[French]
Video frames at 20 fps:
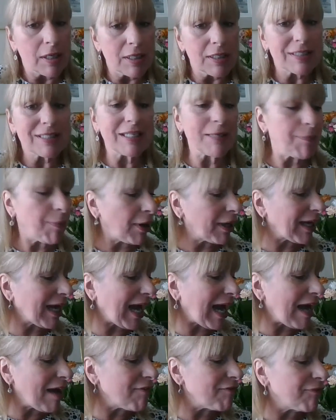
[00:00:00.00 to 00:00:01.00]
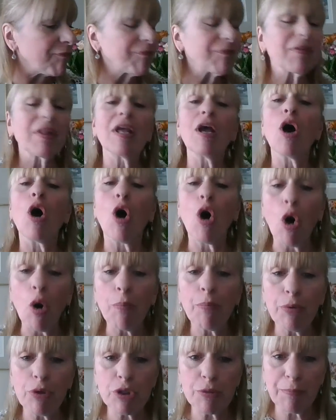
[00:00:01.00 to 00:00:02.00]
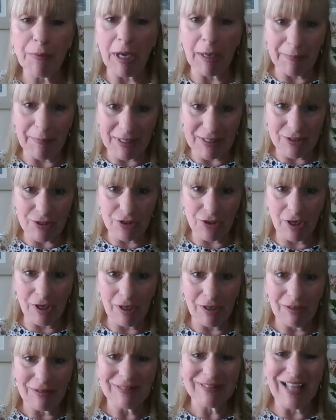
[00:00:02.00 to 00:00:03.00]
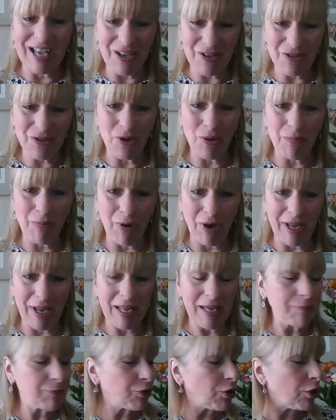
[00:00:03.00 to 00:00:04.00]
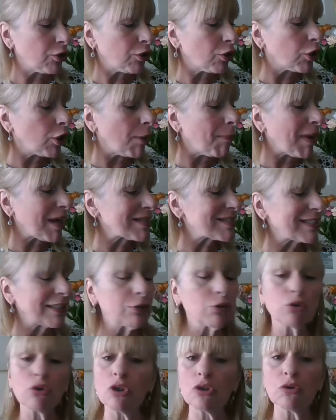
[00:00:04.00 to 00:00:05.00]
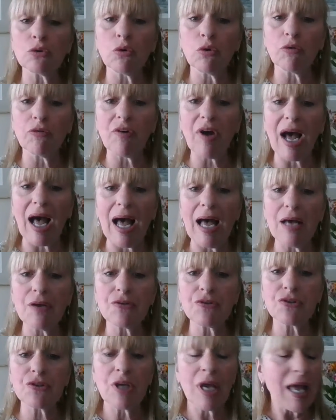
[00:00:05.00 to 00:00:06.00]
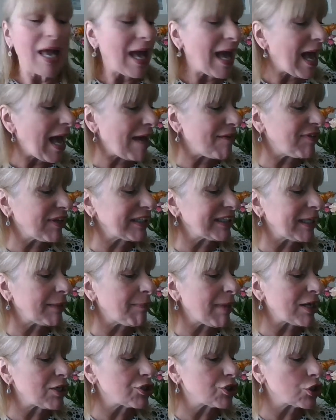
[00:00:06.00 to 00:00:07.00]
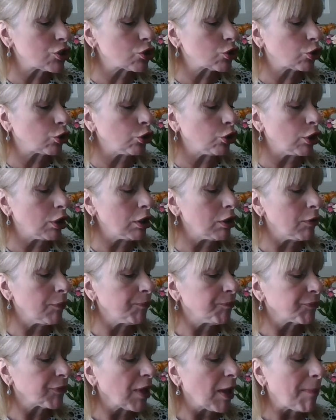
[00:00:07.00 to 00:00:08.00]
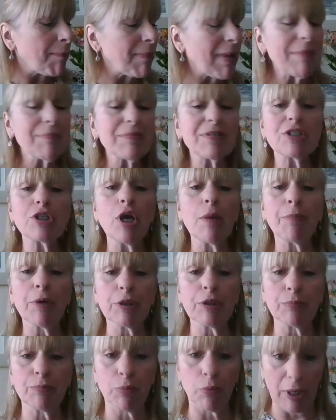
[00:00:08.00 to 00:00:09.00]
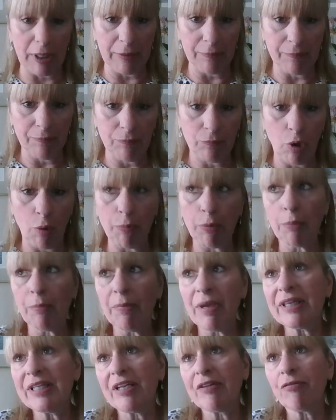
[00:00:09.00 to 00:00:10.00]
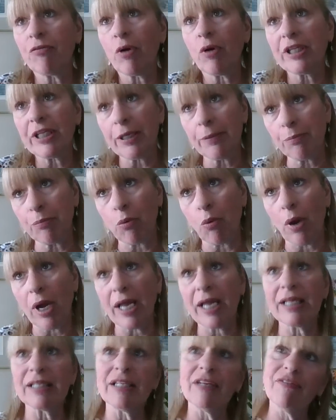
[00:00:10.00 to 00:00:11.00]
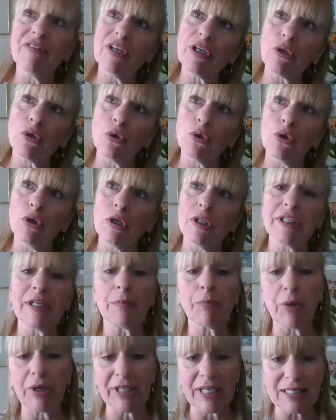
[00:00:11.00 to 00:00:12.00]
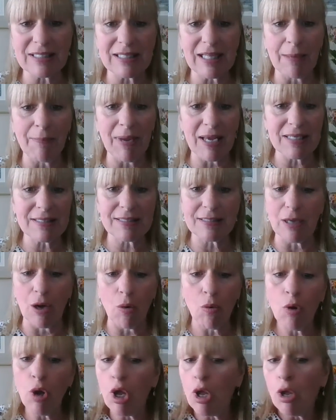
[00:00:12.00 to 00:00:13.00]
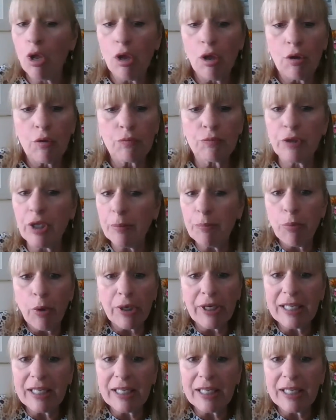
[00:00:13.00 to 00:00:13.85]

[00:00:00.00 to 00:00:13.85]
C'est pas grave. On peut se permettre ça dans un poème, de commencer toutes nos phrases avec des majuscules, même s'il n'y a pas de point. On peut mettre des fois des points, des virgules, des points d'exclamation, des points